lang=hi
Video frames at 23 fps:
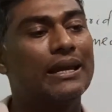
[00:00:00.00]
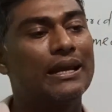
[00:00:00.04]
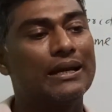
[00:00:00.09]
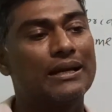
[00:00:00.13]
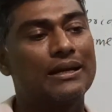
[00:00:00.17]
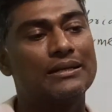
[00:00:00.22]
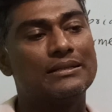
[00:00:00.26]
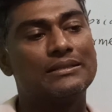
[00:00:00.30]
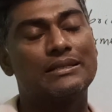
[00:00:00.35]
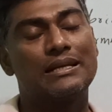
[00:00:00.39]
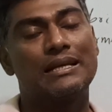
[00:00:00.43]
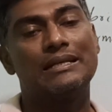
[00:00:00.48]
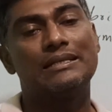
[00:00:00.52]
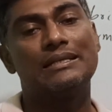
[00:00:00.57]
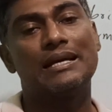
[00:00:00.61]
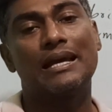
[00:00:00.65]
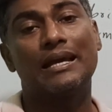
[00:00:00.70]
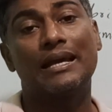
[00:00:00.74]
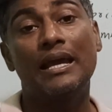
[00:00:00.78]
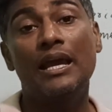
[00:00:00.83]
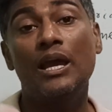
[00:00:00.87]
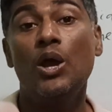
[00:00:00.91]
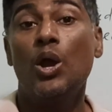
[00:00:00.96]
इलेक्ट्रॉन से रह
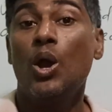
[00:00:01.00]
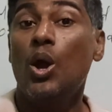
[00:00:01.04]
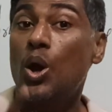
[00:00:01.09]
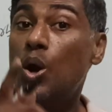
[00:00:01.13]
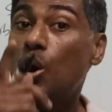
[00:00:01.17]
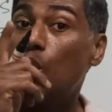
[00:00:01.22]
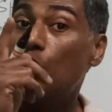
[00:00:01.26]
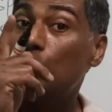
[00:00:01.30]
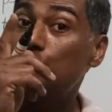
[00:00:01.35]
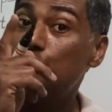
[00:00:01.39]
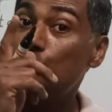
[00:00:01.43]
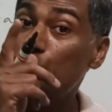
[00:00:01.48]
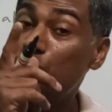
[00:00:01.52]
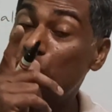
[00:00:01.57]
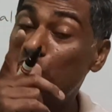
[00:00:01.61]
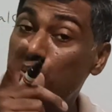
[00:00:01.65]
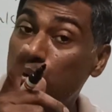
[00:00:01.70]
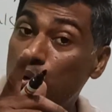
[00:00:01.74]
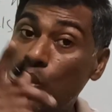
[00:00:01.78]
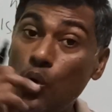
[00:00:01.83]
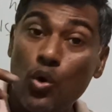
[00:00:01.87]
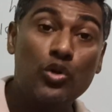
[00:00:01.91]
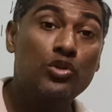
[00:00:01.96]
जाएंगे और जो
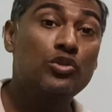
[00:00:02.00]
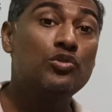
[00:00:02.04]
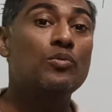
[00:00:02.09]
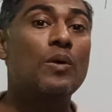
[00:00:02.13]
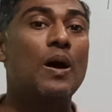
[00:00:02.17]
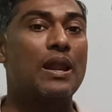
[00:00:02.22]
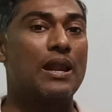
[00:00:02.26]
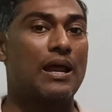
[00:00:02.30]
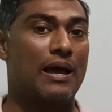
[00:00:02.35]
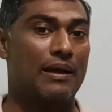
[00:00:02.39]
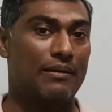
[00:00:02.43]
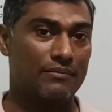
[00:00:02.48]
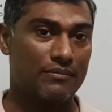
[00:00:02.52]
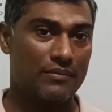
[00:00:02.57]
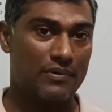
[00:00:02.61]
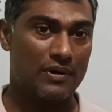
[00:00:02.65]
फोर्थ वाला